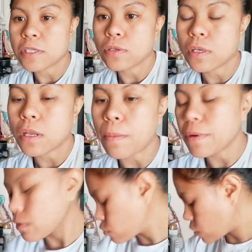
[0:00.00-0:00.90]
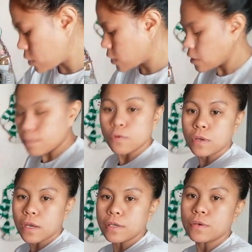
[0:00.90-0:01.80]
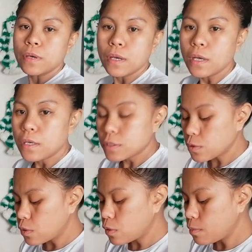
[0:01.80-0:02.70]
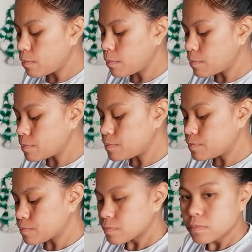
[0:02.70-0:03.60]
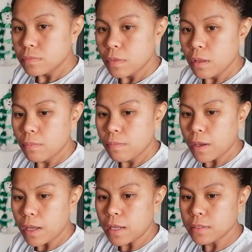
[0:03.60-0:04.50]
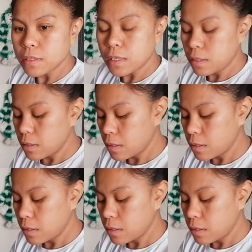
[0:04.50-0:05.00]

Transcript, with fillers: medyo nahirapan ako. Sinisilip ko na kayo. So, pangalan yan.